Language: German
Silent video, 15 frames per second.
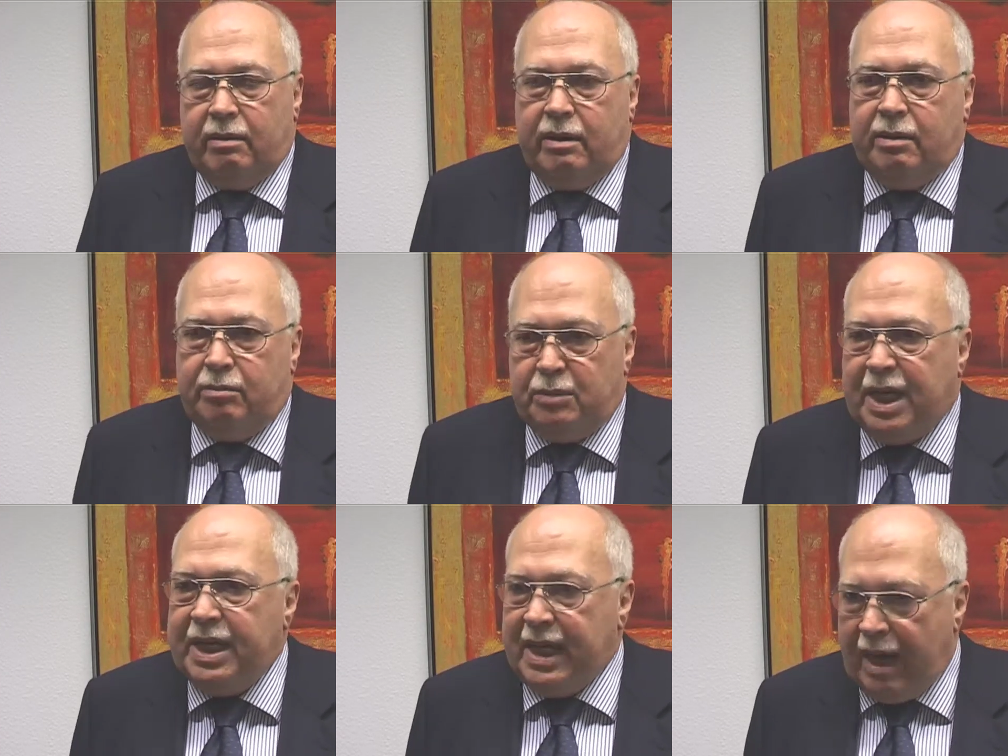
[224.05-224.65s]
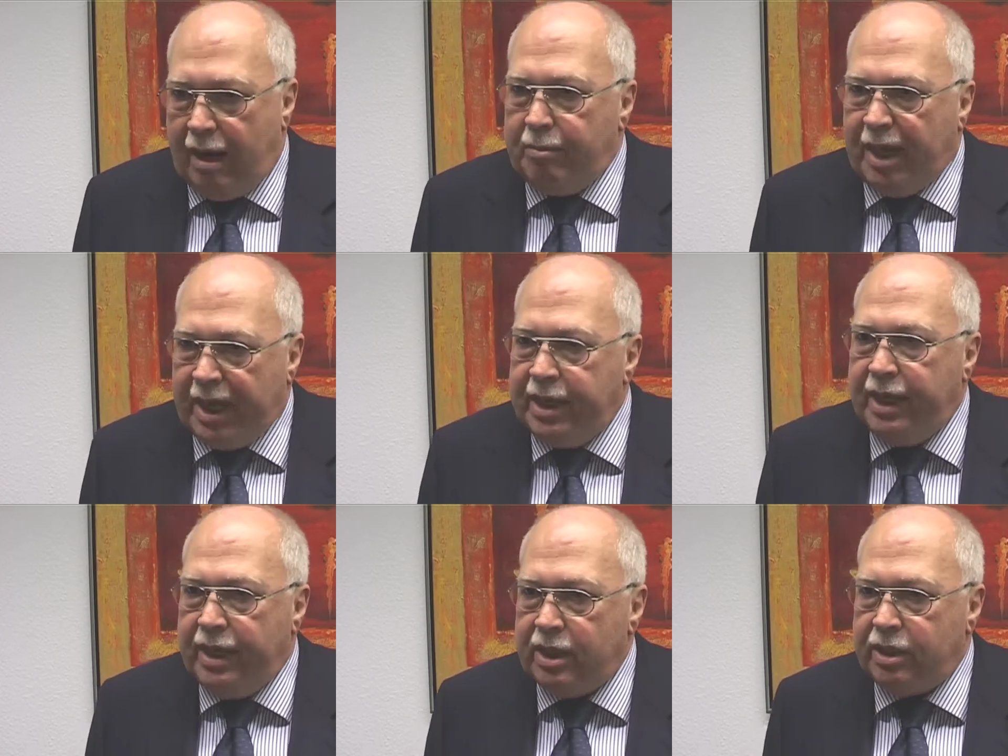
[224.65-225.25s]
ich meine, die haben
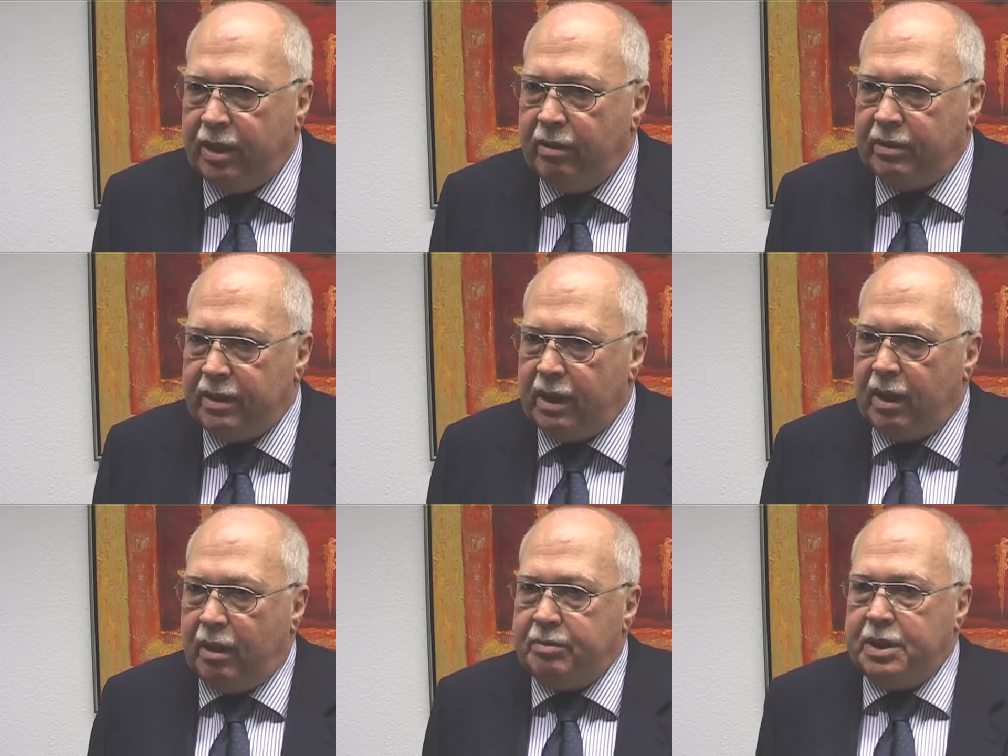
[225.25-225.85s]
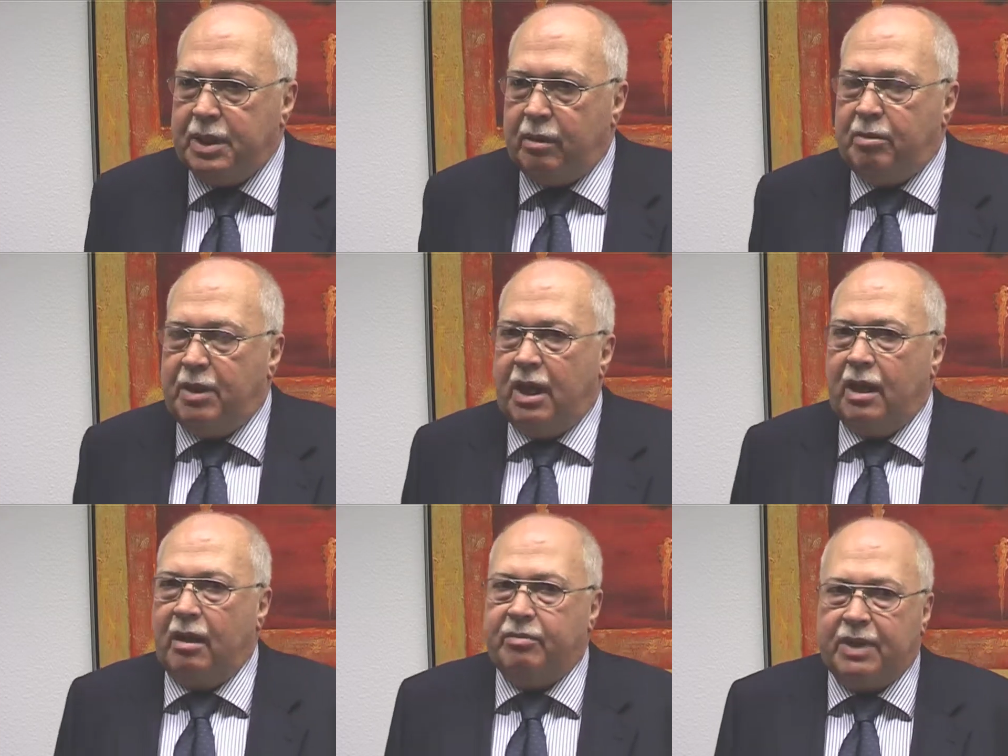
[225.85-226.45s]
eine Herstellungserlaubnis nach
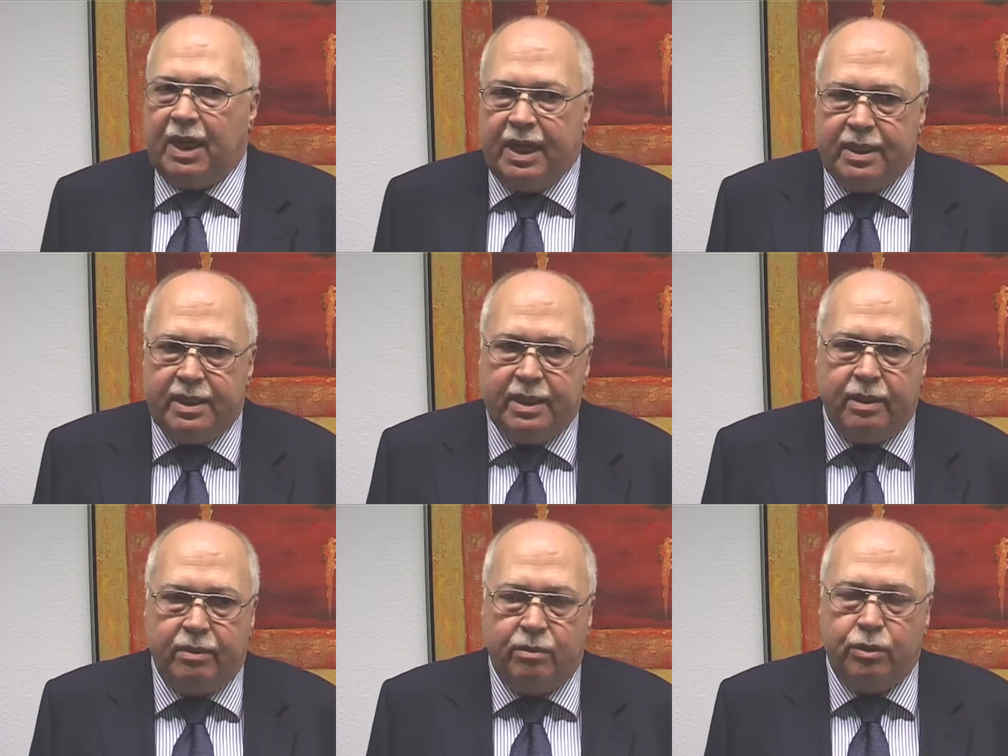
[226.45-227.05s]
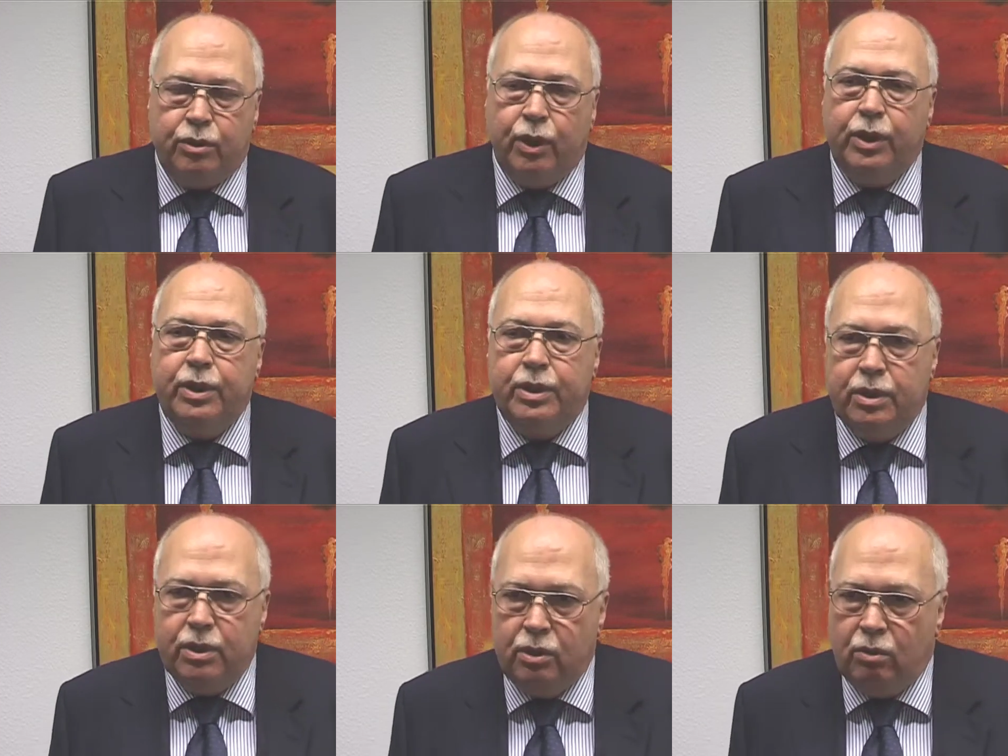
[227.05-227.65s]
13 und
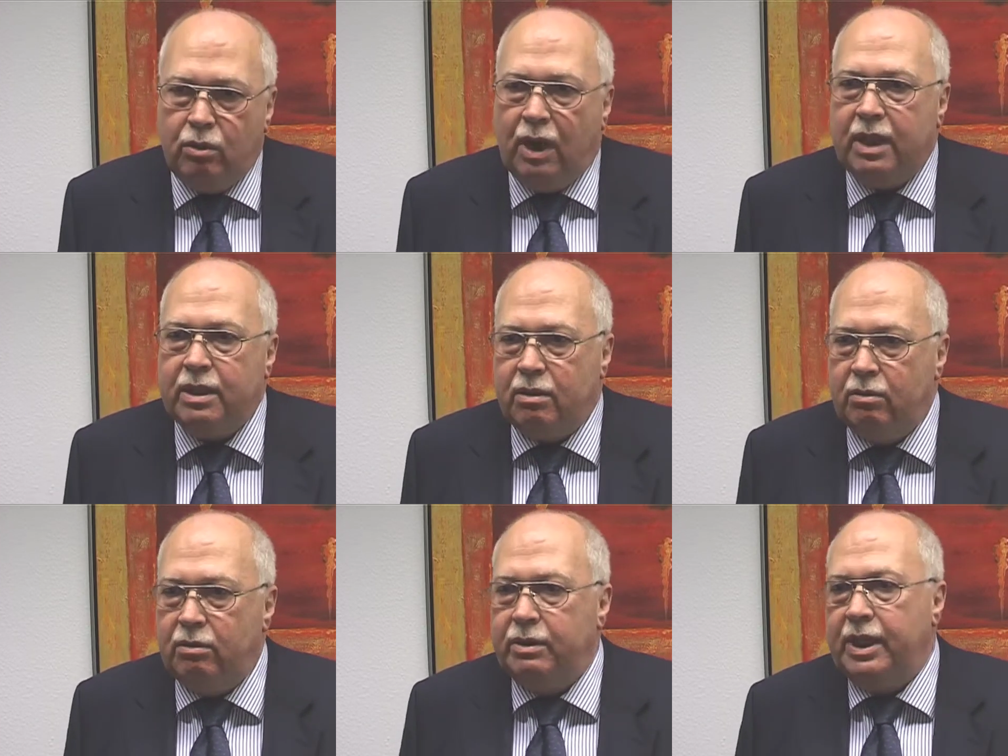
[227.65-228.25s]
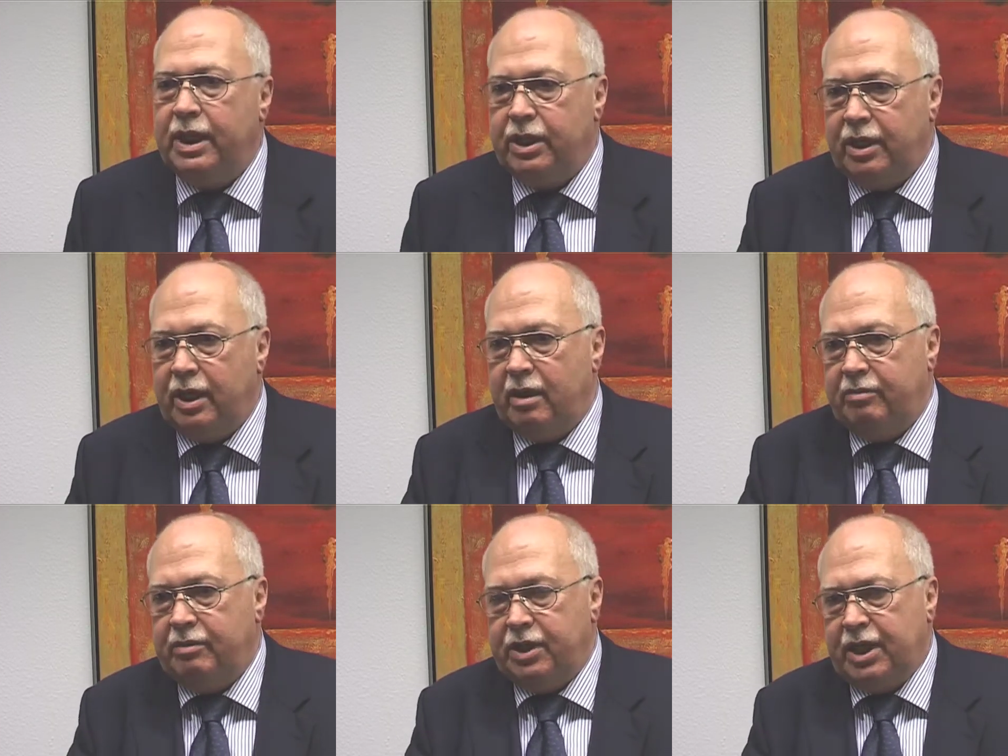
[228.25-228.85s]
könnten so als
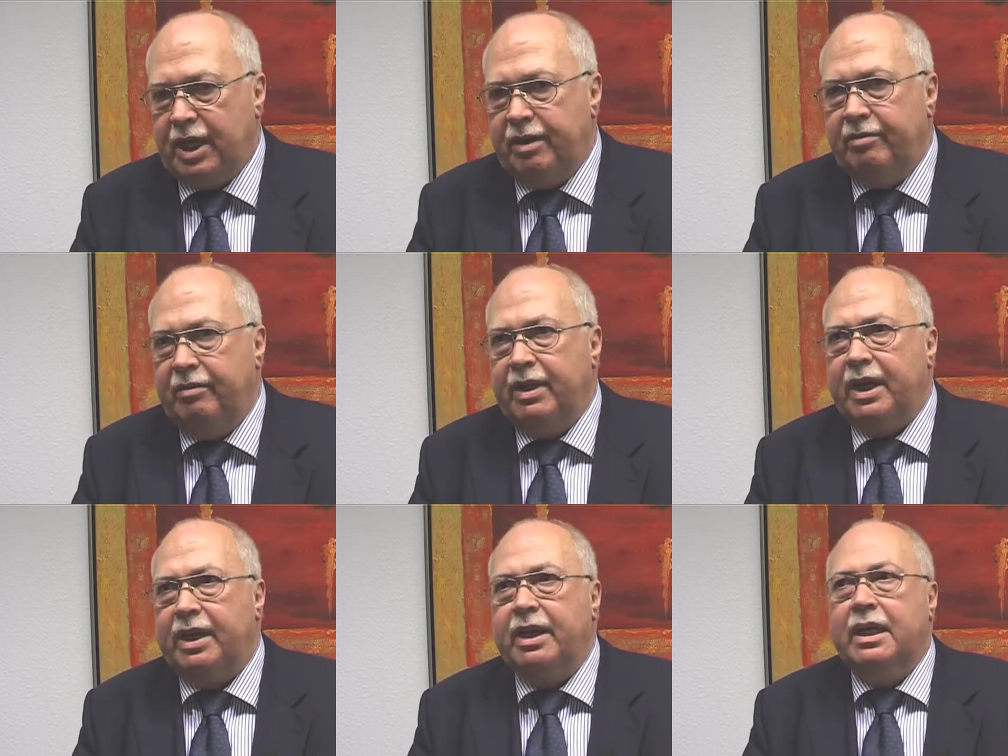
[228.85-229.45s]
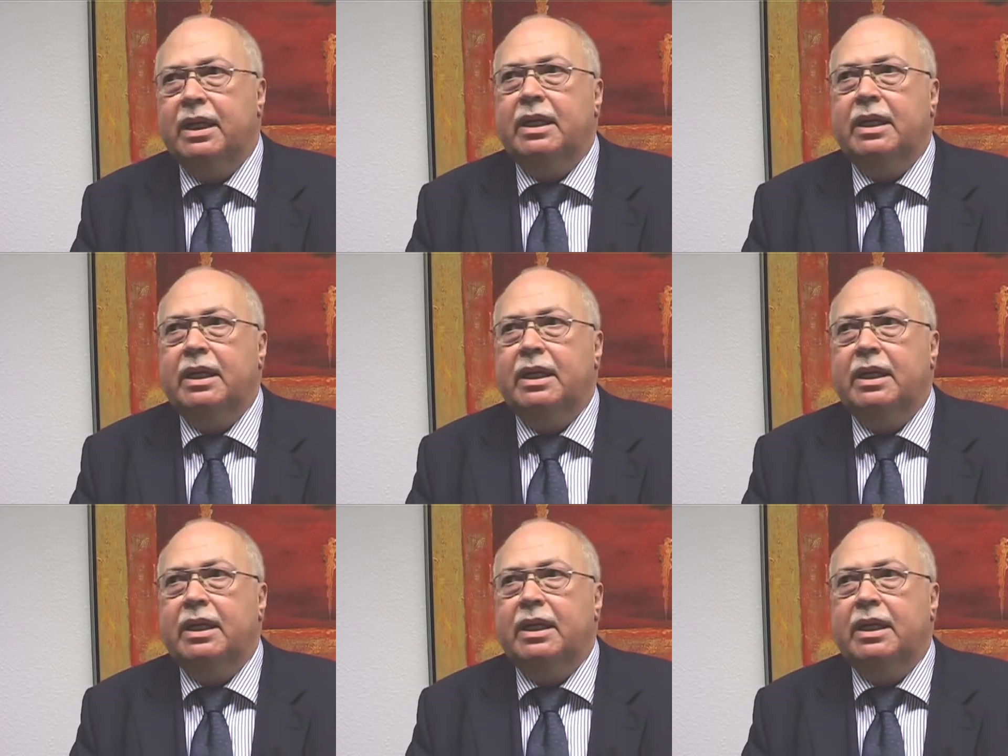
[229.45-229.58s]
Lohnhersteller verstanden werden.